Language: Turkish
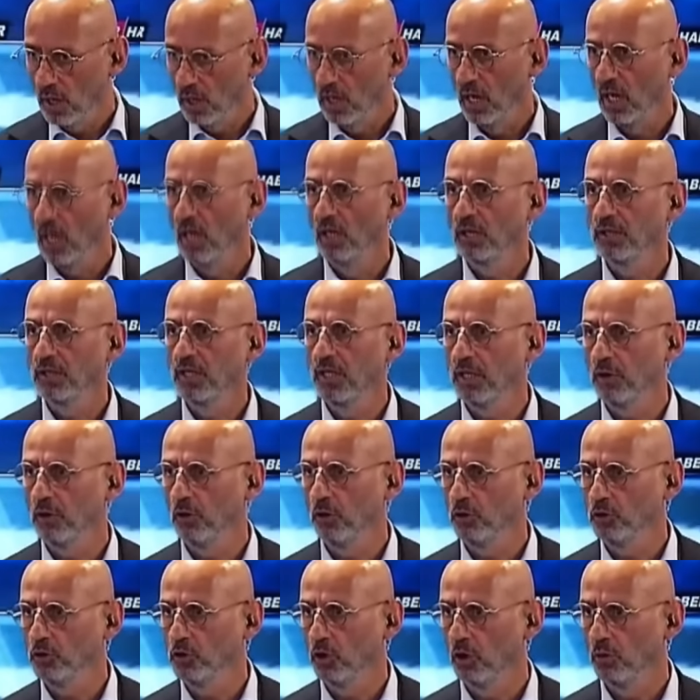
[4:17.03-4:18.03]
6 yıl
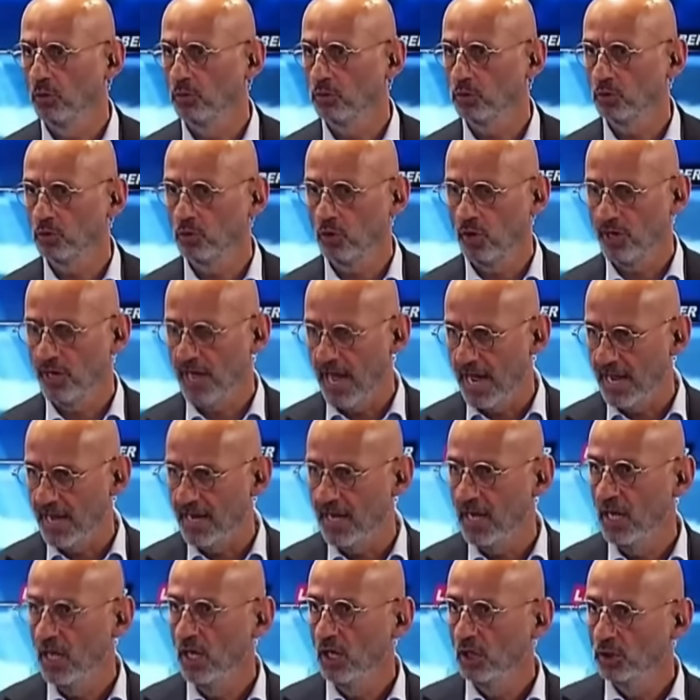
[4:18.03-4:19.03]
önce olmuş diyor.
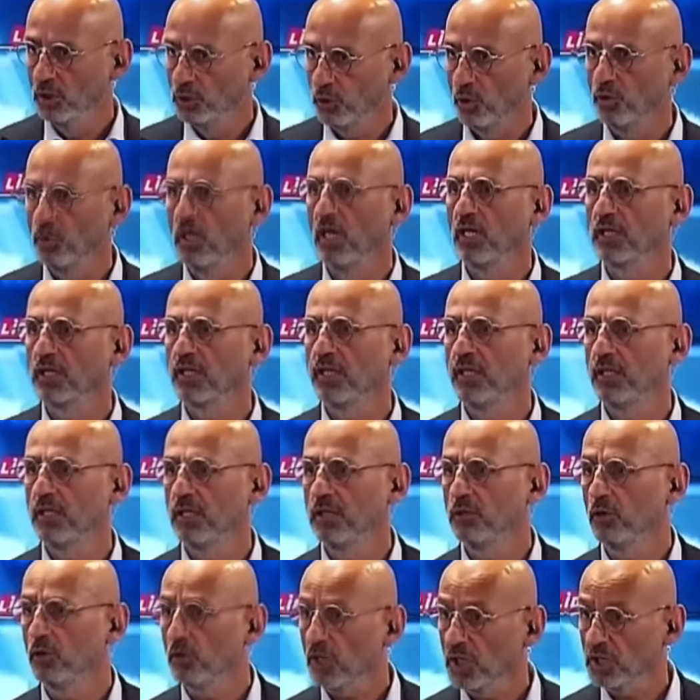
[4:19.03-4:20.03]
Yani son 6
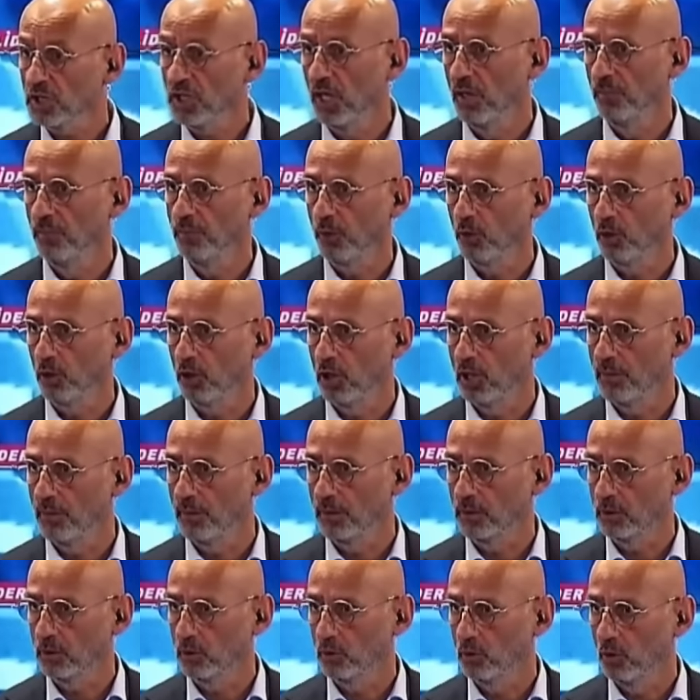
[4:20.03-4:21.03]
yılında o da şampiyon
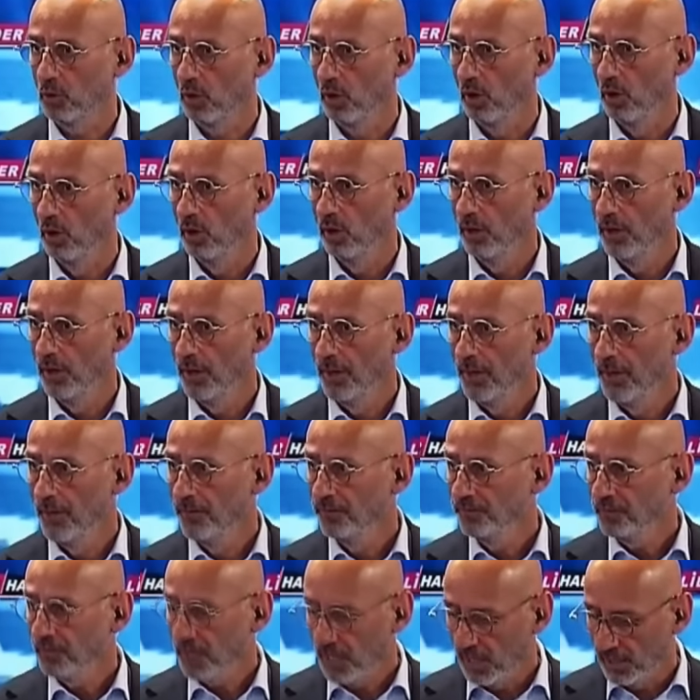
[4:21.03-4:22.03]
olamadı diyor.
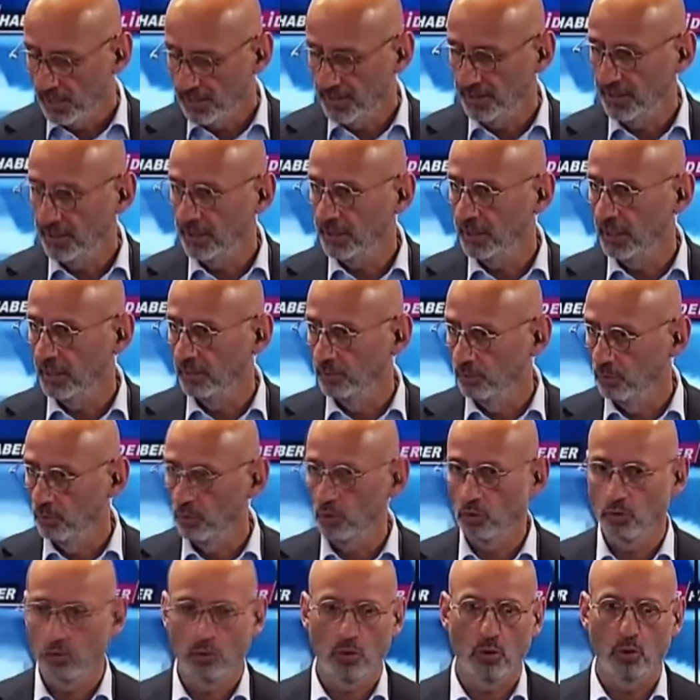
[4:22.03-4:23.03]
Az Yıldırım
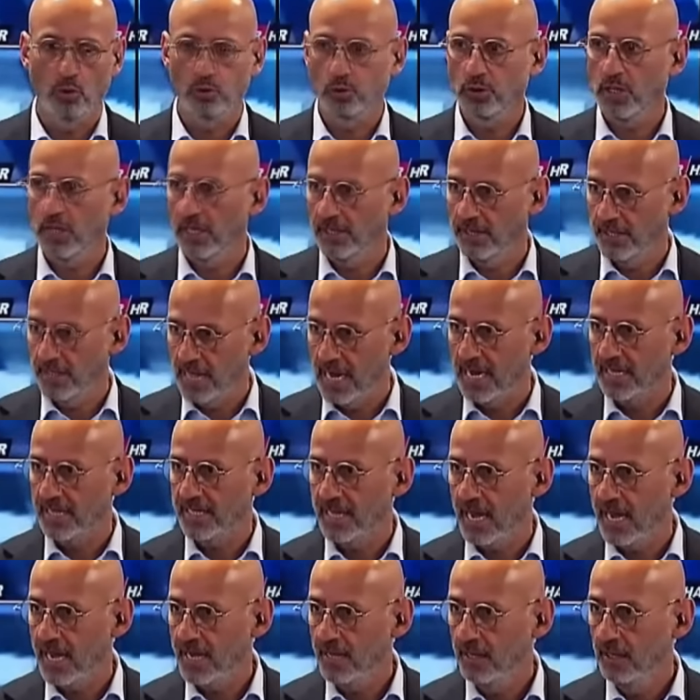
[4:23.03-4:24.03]
bu koltuktan
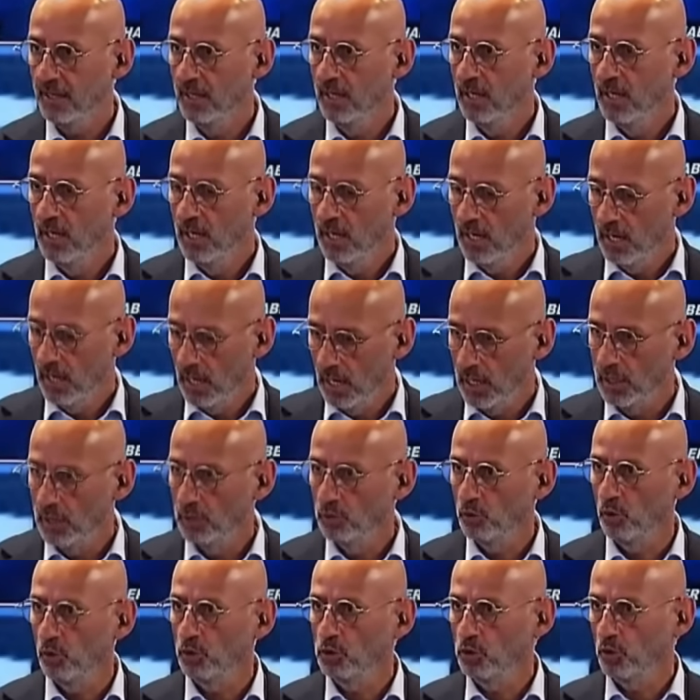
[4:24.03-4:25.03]
inerken
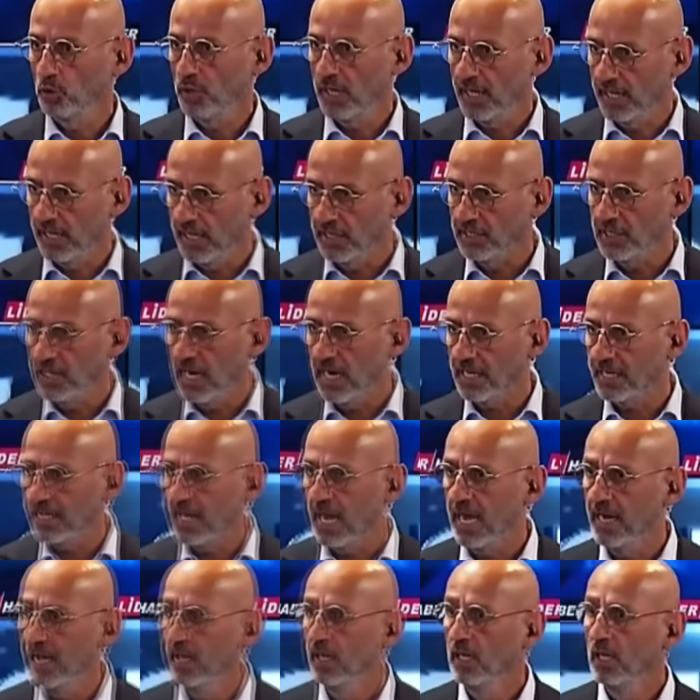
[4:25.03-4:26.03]
Ali Koç oraya peki, geçerken. Peki
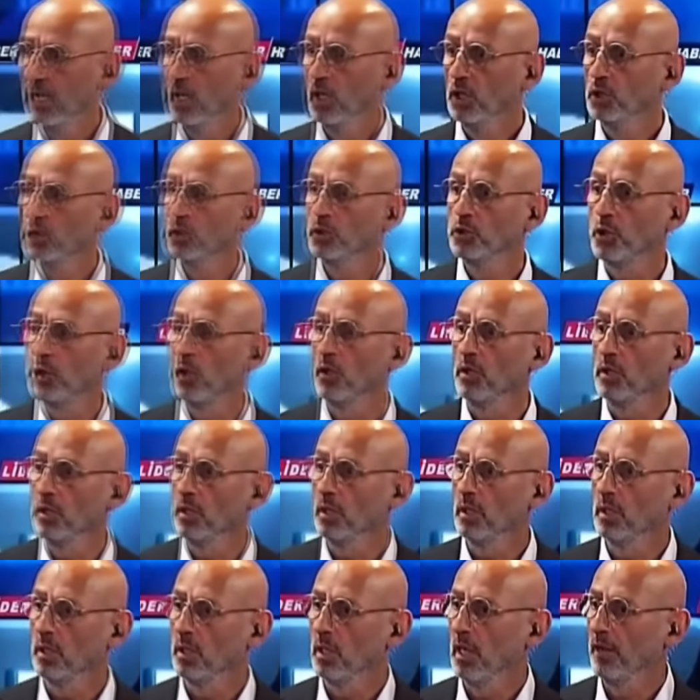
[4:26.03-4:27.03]
14 sene ne yapmış son...
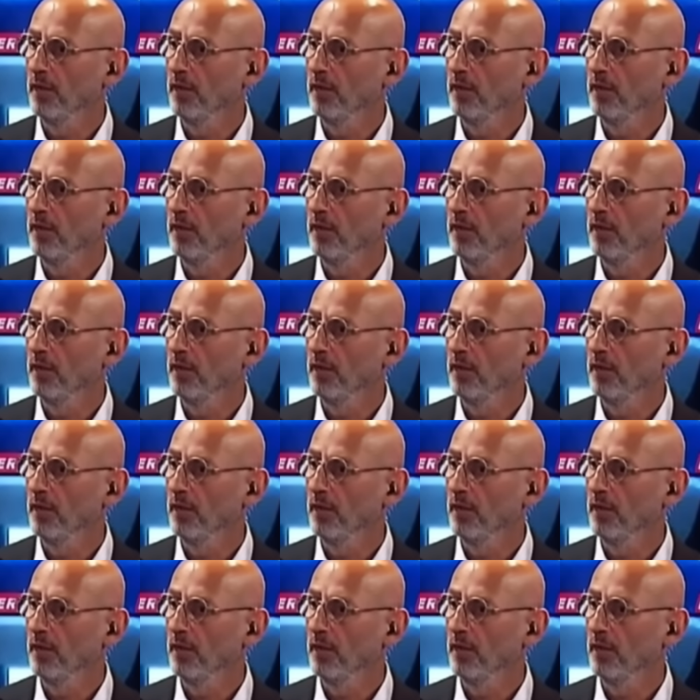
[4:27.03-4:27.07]
peki?